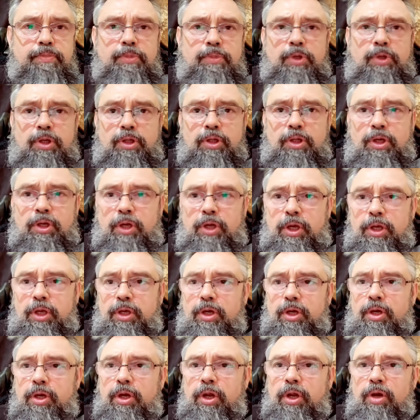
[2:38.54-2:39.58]
Нет
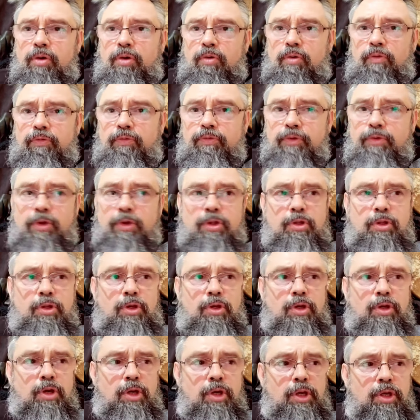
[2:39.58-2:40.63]
никаких грехов, нет
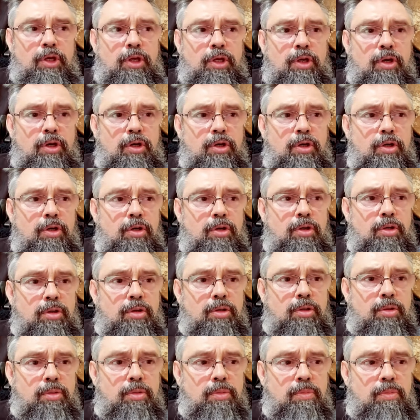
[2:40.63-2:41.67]
никаких
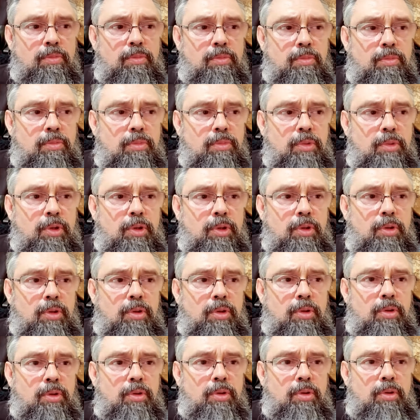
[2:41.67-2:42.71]
э,
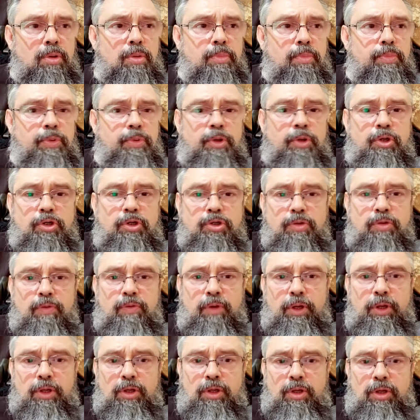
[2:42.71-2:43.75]

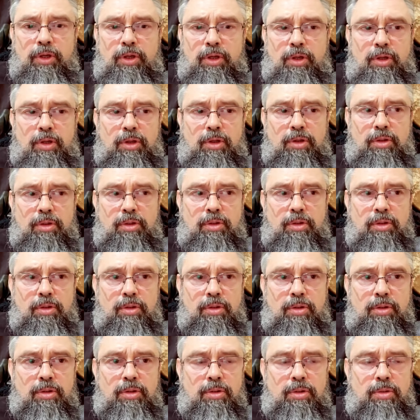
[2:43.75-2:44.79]
переживаний,
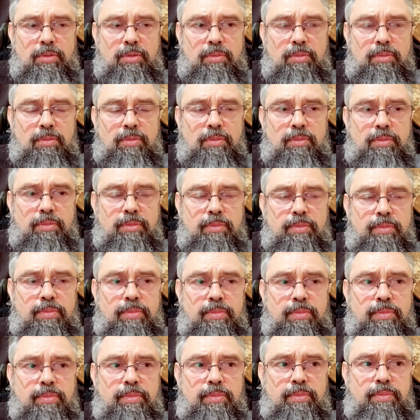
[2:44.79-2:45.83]
э,
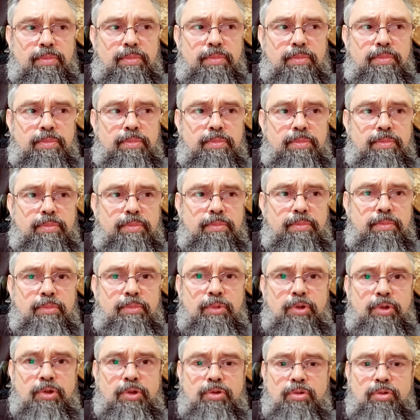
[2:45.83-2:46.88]

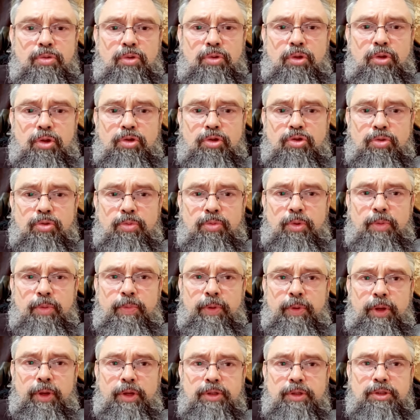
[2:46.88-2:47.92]
никто ни о чем не
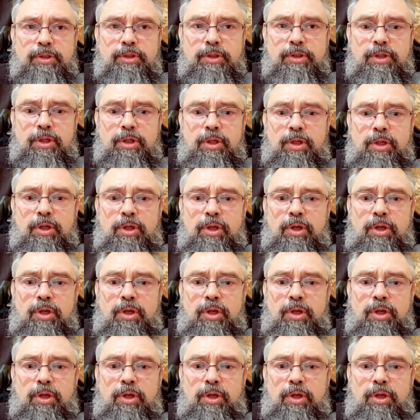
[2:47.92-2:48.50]
парится.